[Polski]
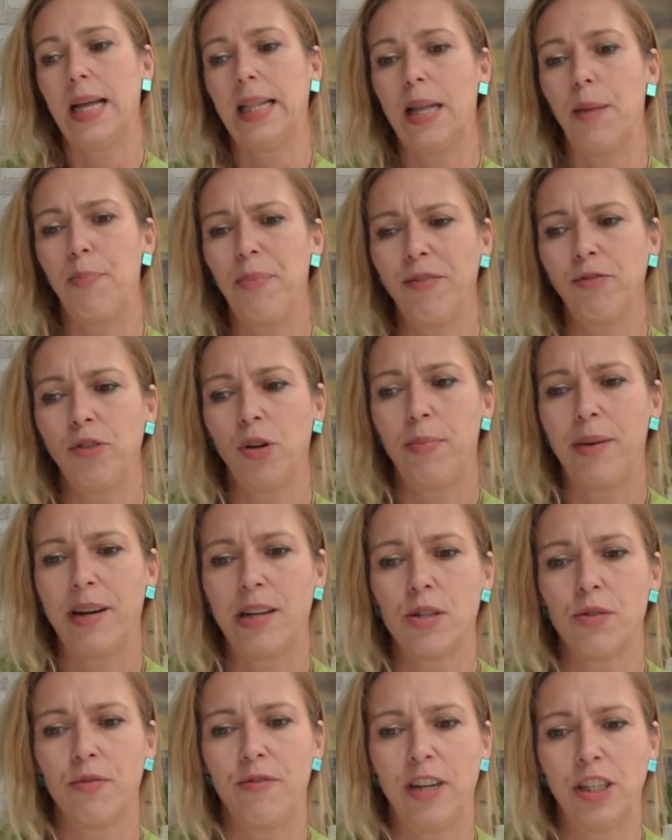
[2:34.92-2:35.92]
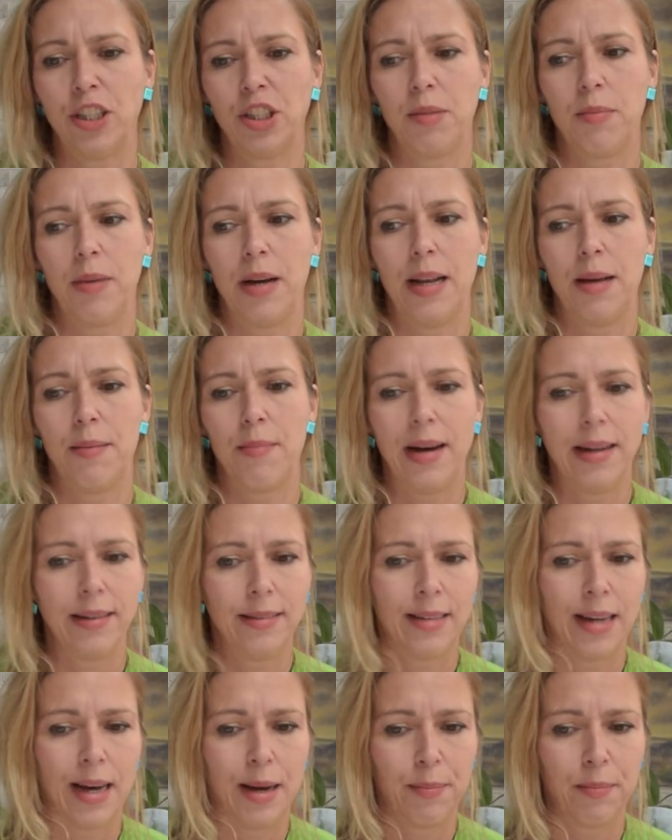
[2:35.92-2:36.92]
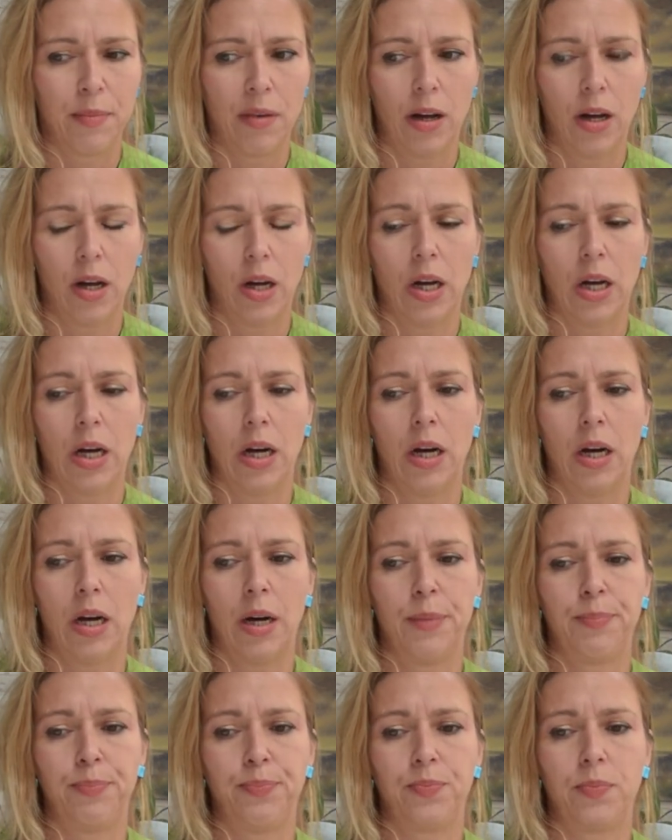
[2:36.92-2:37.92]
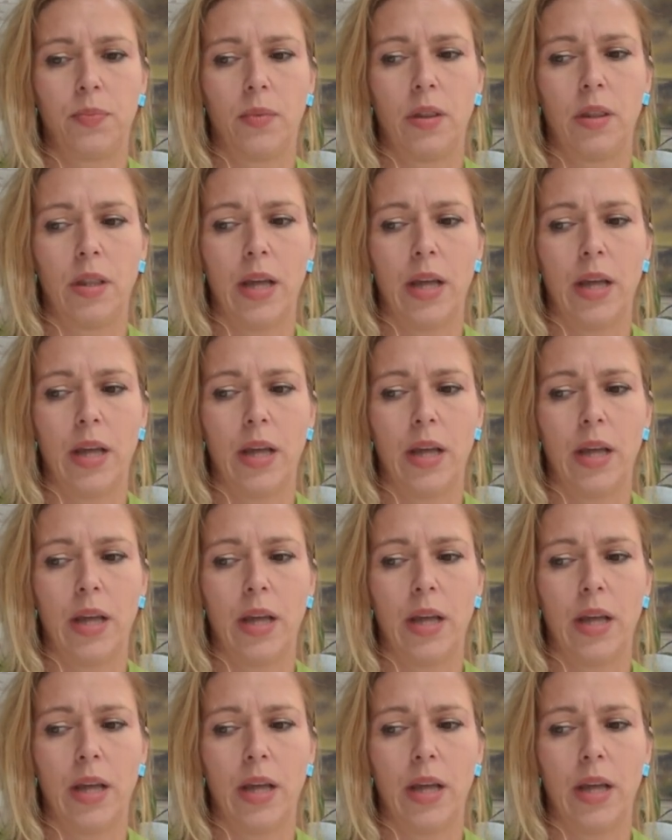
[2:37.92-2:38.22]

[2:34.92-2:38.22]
Na pewno bardzo ważnym elementem um,